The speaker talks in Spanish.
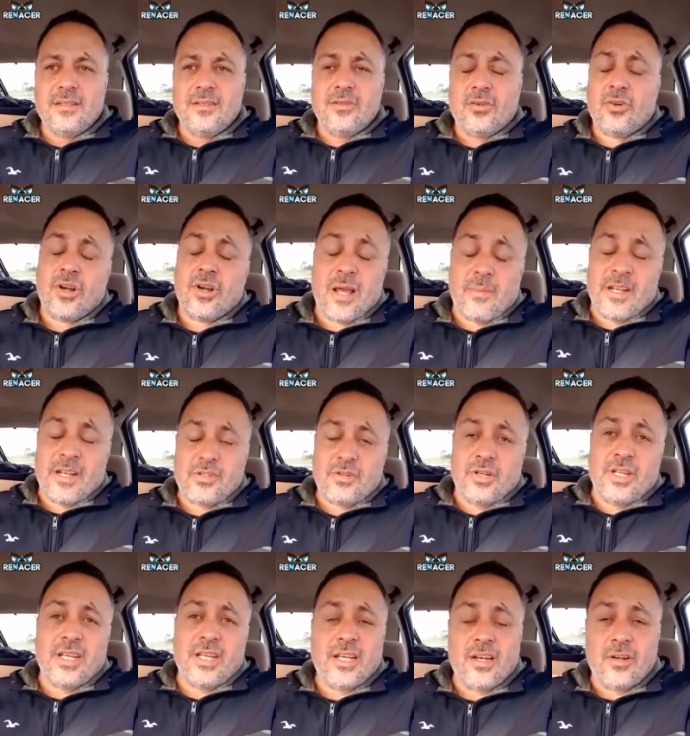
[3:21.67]
o la
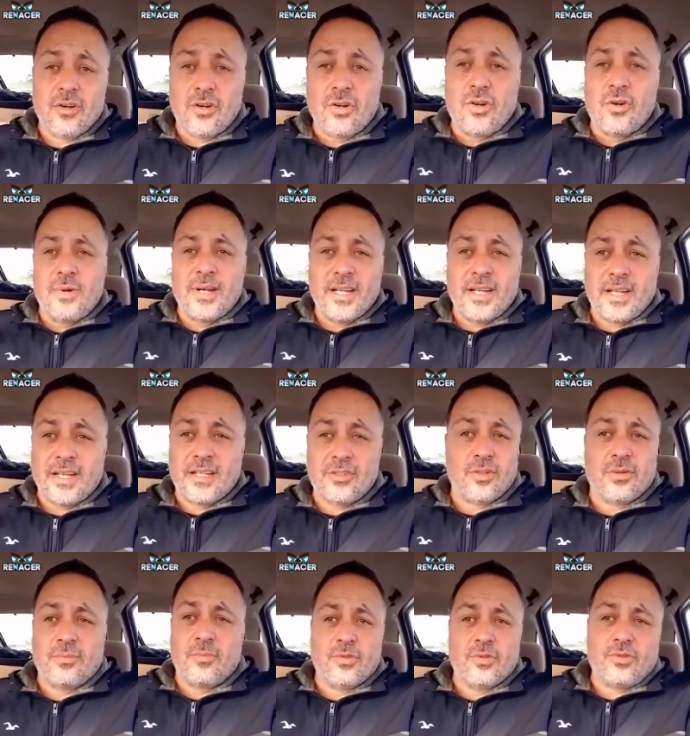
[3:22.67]
mayoría de los jóvenes que
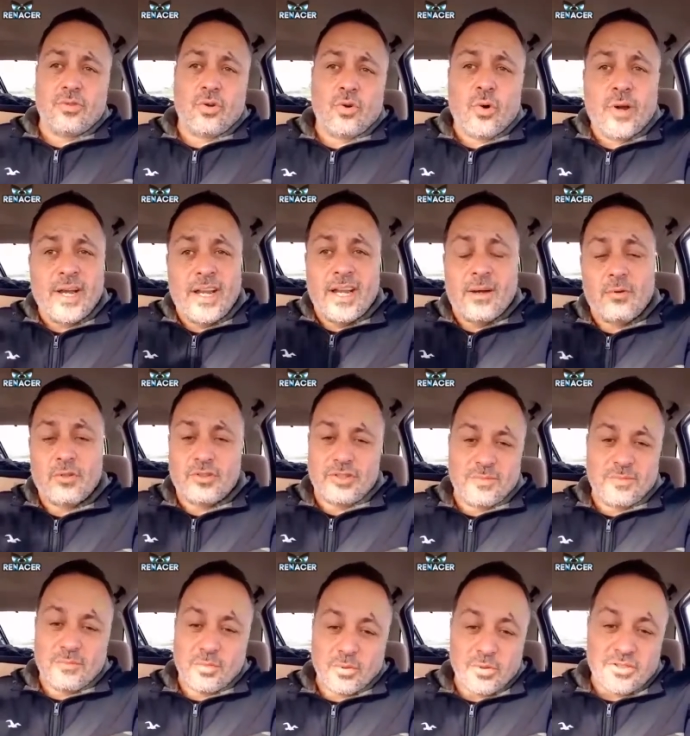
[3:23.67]
somos o éramos
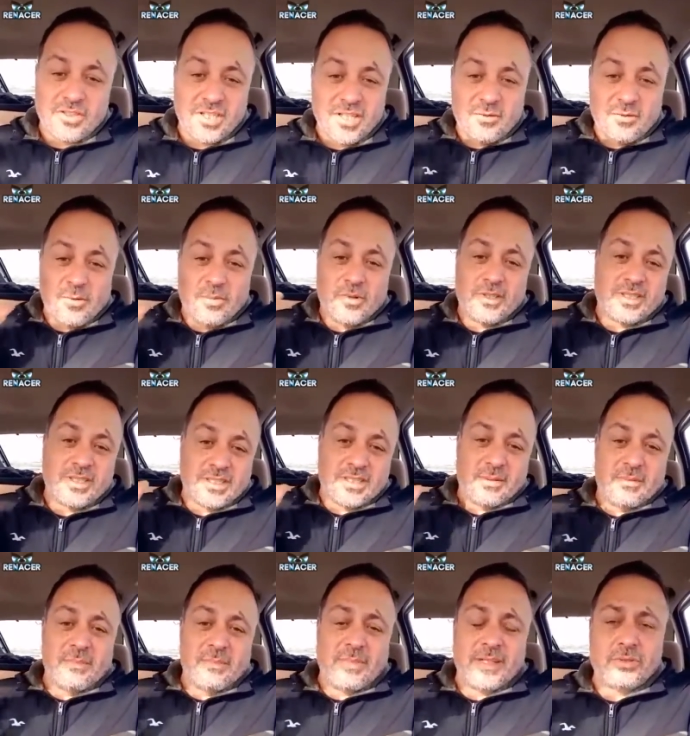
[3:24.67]
impulsivos, pues ya se
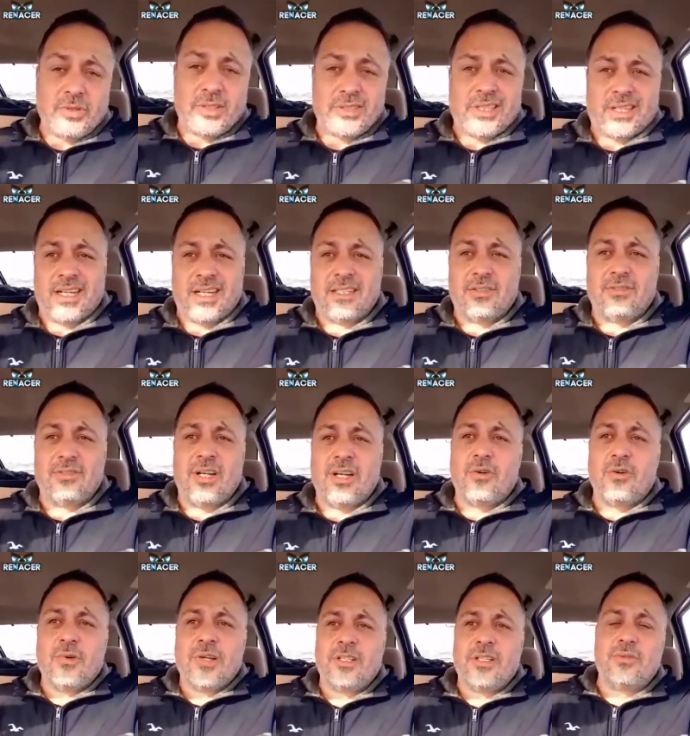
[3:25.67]
me pasó hace rato la
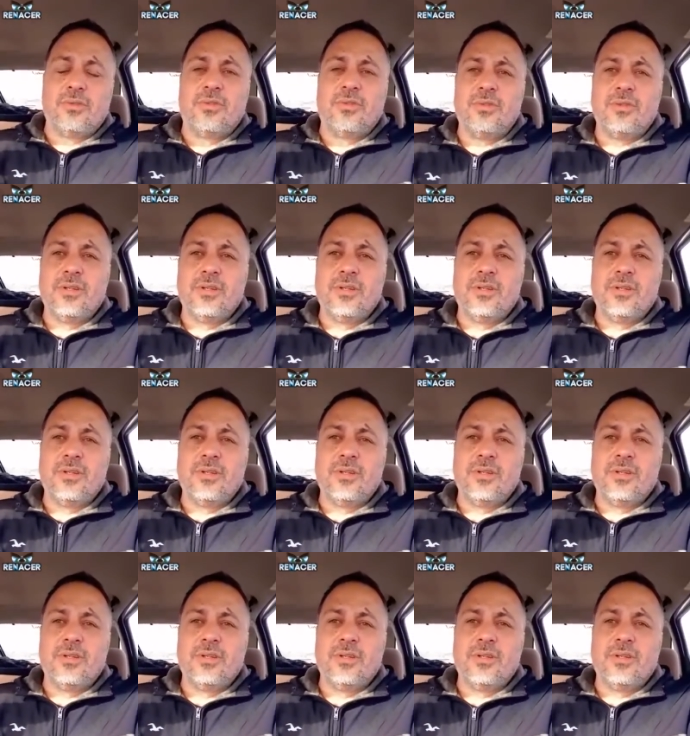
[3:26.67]
juventud,